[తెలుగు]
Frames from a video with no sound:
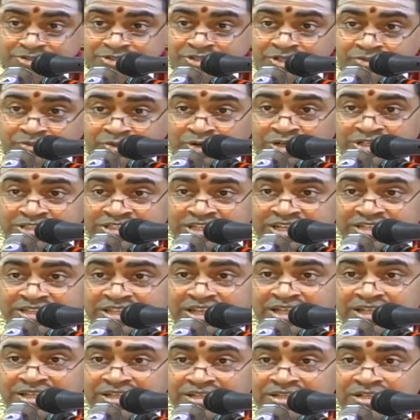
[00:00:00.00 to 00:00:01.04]
శివుడి
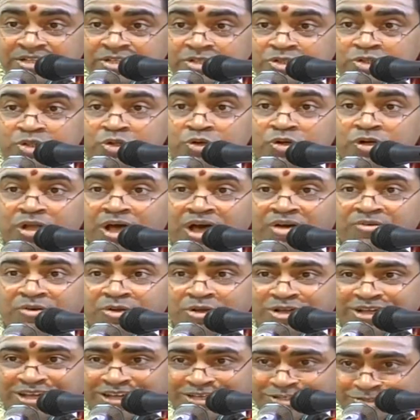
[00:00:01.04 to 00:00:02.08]
చేత
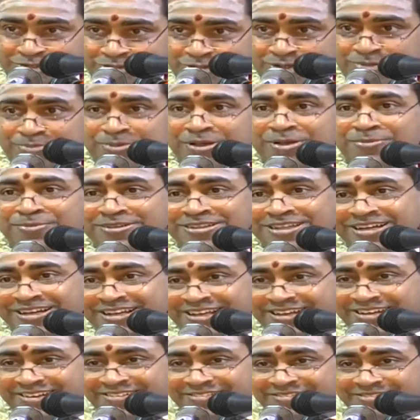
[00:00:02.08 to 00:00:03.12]
తిరునావుక్కరసు అని పేరు
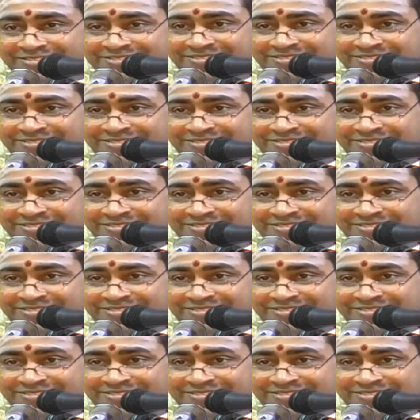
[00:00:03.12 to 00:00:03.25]
పొందాడు ఆయన